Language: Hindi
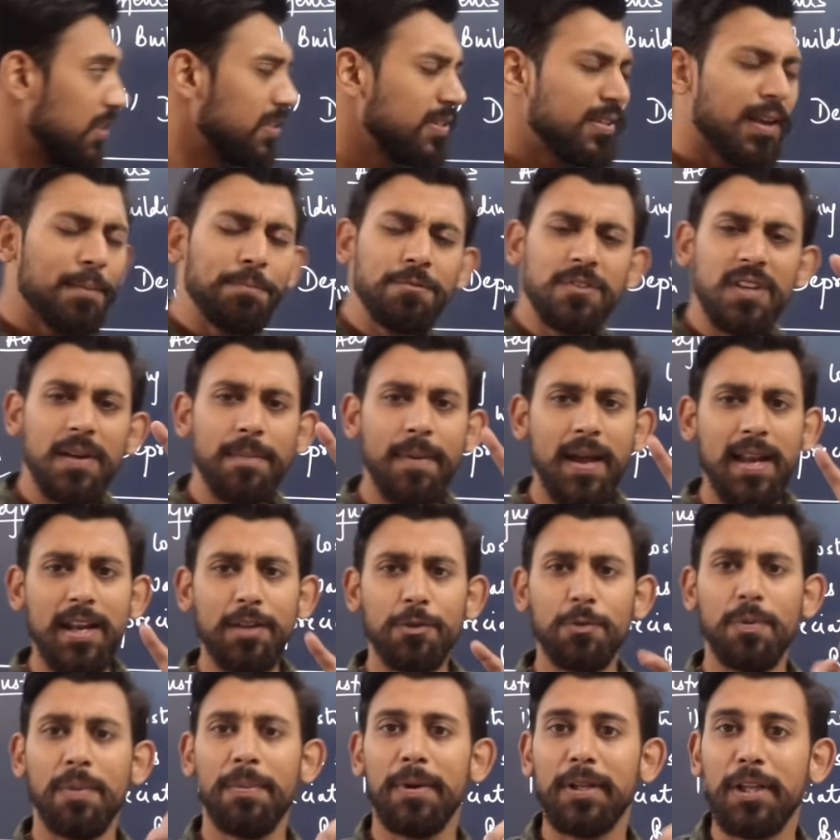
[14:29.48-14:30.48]
सबसे पहले
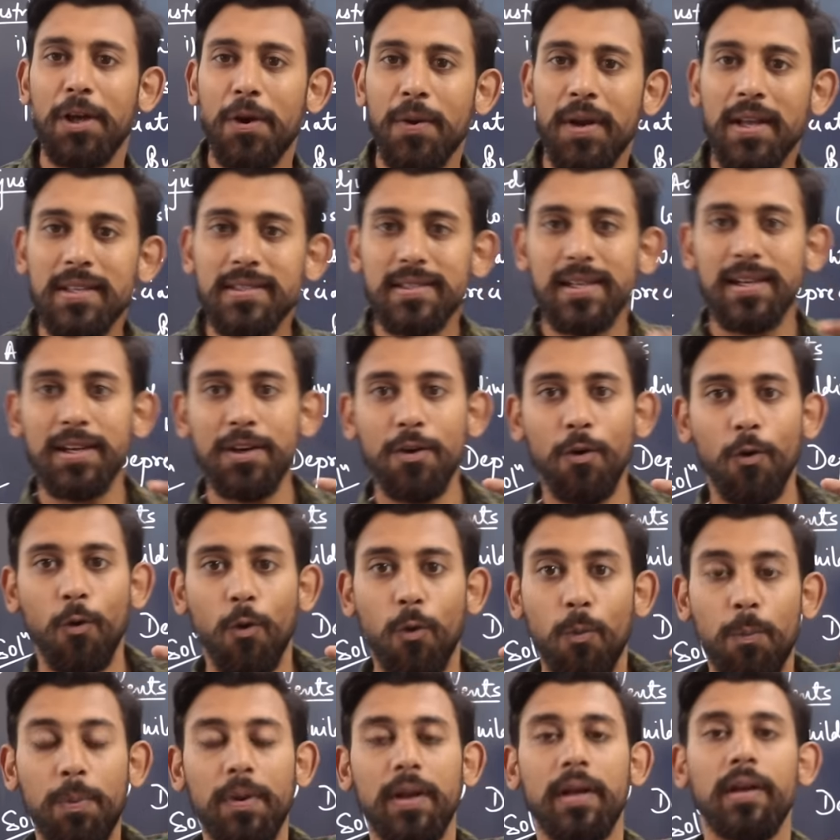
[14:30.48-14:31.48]
तुम्हें पता होना चाहिए कि
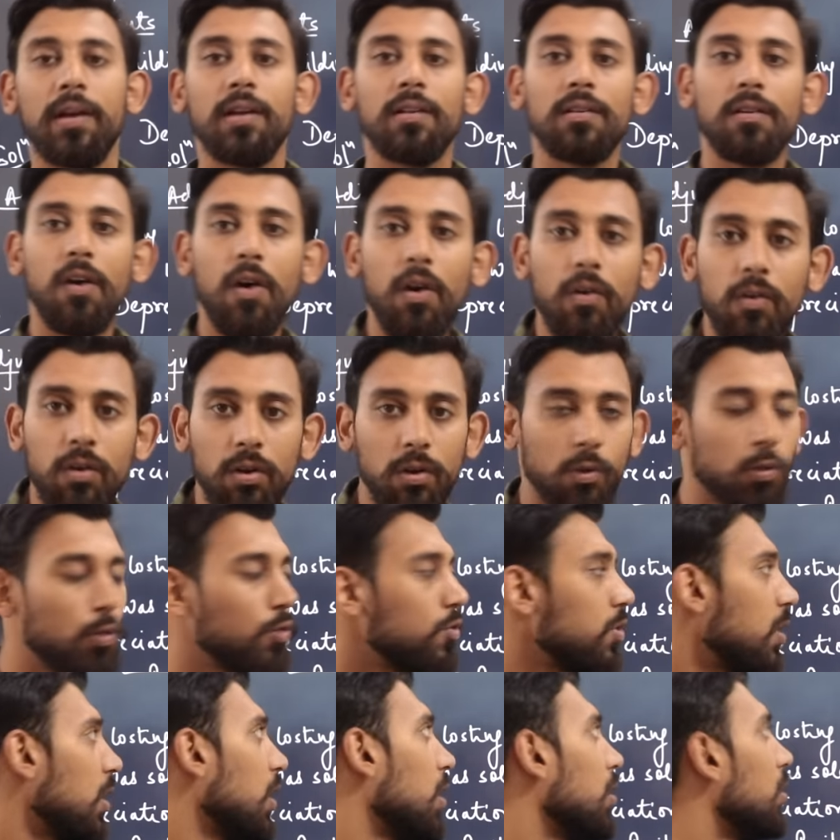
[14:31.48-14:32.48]
ओपनिंग कितना और
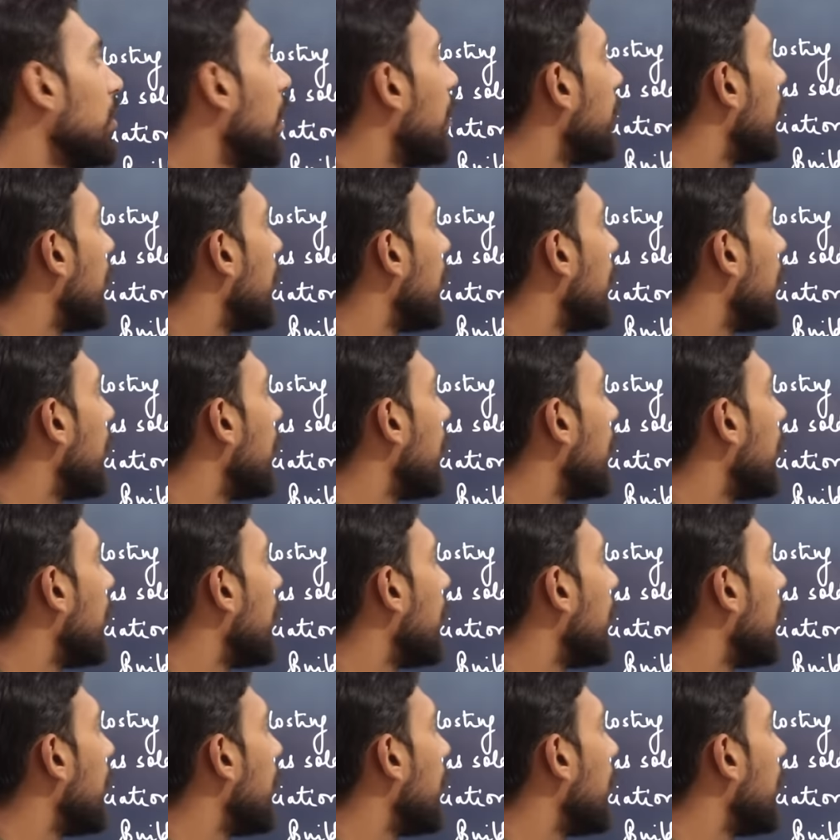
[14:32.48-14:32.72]
क्लोजिंग कितना